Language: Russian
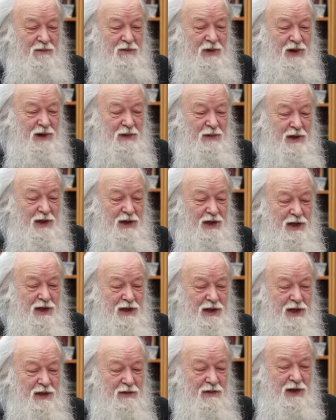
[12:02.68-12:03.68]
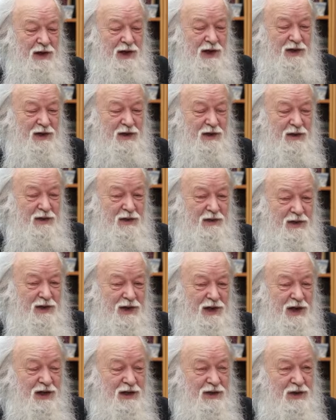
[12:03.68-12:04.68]
Поэтому, когда некоторые говорят,
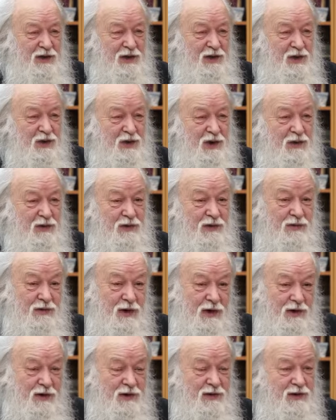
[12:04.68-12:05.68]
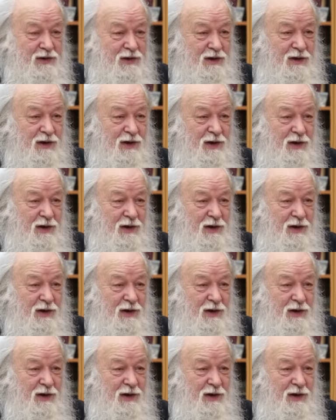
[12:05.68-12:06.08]
ссылаясь на нее, я говорю, конечно,